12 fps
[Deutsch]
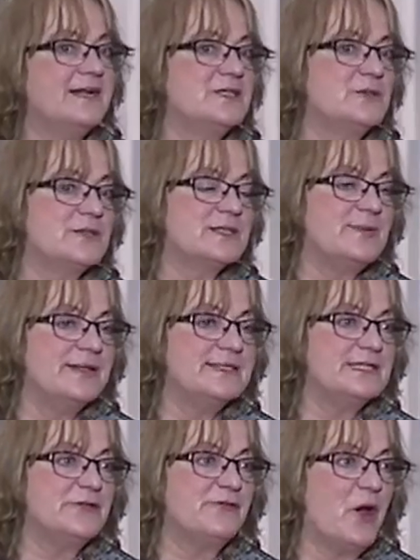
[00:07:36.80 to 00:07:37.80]
also
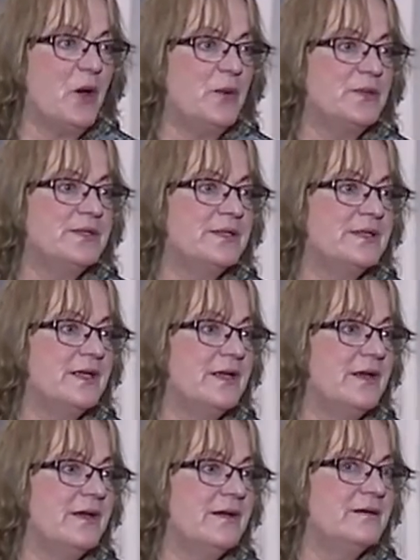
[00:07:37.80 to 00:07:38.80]
20 Frauen
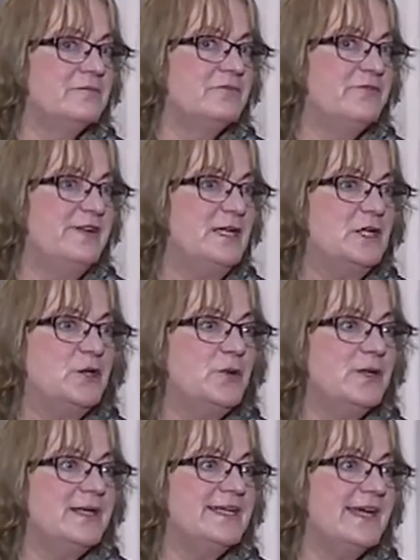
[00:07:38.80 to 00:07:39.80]
ähm,
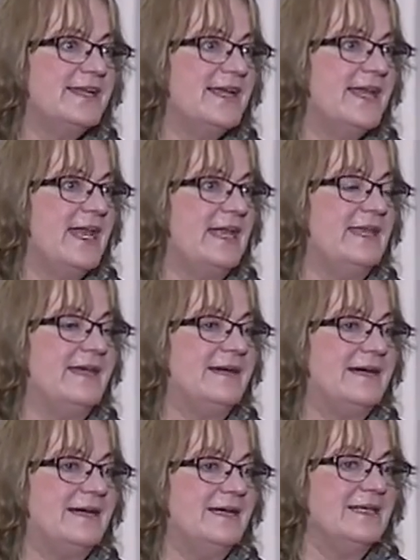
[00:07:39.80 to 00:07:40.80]
willkürlich
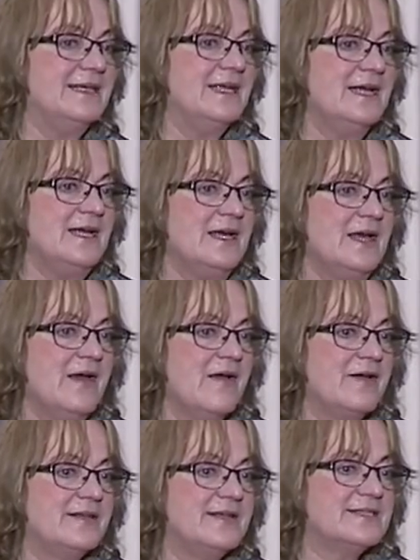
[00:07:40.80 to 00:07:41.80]
aneinanderreihen,
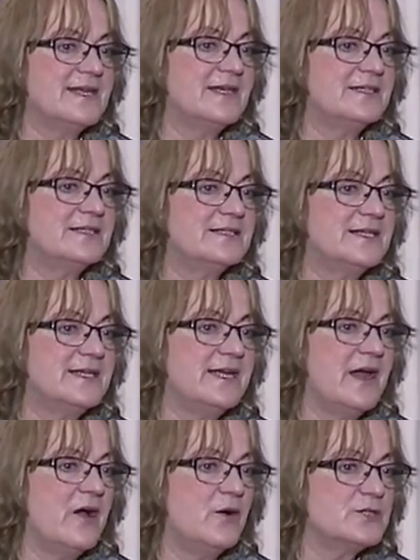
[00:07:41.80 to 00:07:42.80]
äh, das hat sich
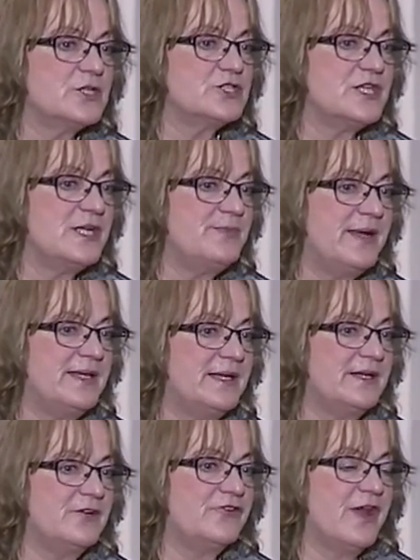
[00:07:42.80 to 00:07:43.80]
herausgestellt bei den
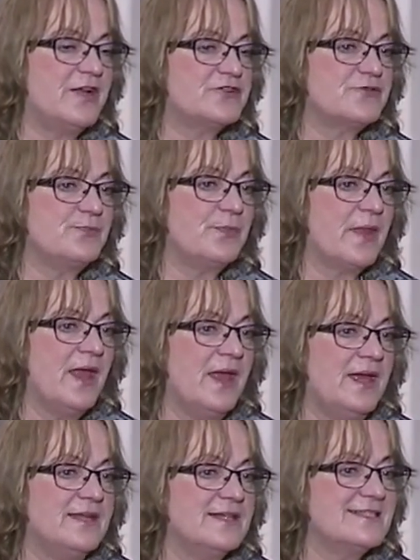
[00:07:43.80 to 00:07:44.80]
Recherchen,
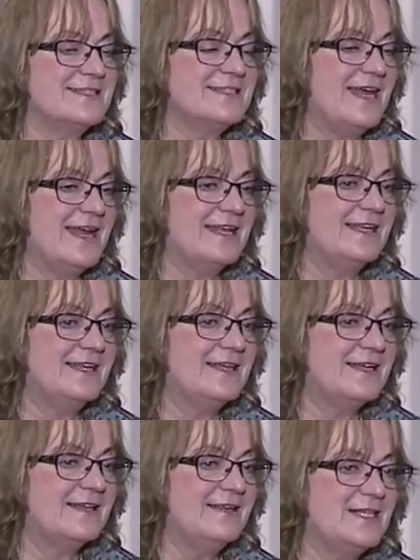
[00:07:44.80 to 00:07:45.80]
dass das
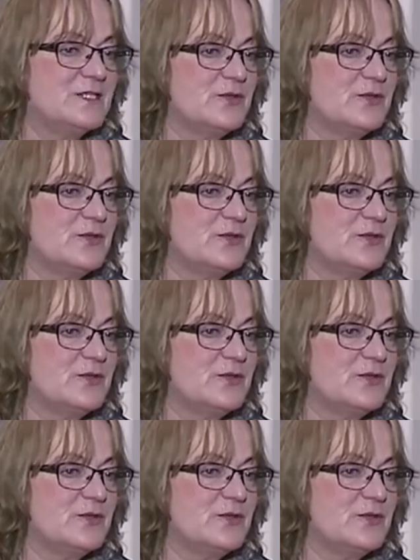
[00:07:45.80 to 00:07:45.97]
eigentlich nicht